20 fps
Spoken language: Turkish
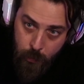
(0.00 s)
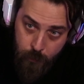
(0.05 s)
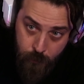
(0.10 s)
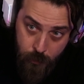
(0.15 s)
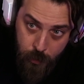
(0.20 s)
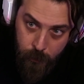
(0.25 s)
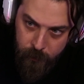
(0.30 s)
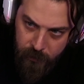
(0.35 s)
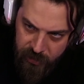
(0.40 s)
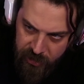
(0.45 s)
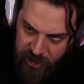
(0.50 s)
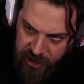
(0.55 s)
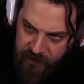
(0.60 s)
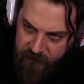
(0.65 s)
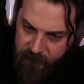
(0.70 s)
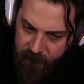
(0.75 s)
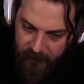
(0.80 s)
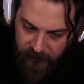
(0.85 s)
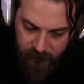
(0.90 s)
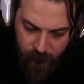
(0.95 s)
çok büyük bir
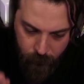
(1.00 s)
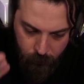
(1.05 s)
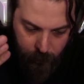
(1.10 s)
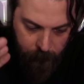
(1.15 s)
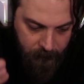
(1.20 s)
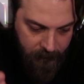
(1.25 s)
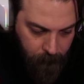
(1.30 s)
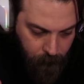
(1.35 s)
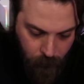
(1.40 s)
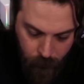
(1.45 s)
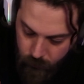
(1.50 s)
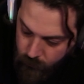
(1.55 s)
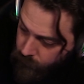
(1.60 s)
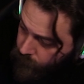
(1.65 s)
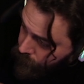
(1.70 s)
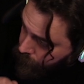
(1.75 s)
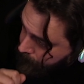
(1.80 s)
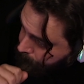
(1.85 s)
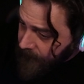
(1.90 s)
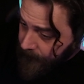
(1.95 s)
çekim var siz onu
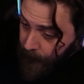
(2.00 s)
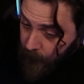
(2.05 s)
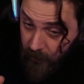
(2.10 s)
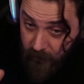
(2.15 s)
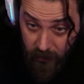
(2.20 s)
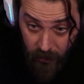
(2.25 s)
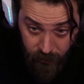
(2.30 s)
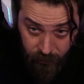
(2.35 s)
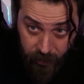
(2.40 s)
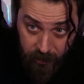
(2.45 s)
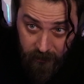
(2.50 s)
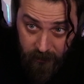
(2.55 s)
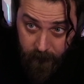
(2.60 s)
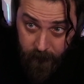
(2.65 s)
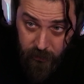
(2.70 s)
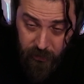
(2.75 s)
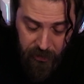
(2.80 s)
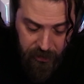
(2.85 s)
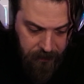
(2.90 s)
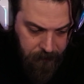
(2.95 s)
bilmiyorsunuz. Ve böyle taşaklı
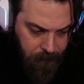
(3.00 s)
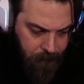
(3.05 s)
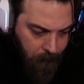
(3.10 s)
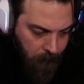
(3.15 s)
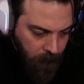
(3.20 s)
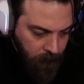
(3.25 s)
bir çekim.